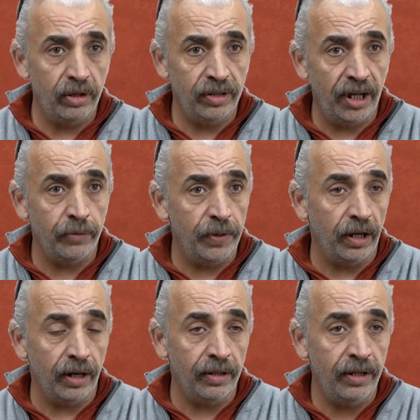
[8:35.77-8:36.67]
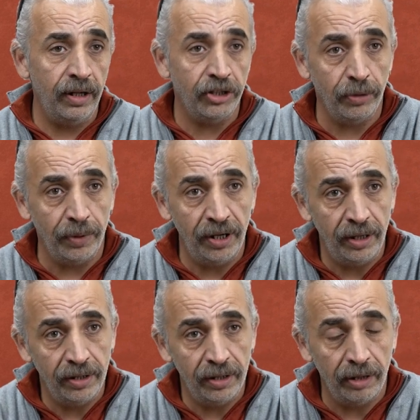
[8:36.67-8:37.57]
dar bir alanda yaşamaya
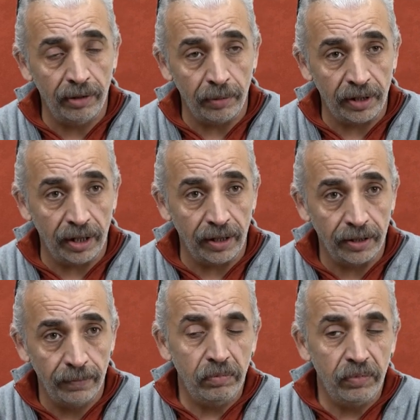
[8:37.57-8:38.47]
devam ederler.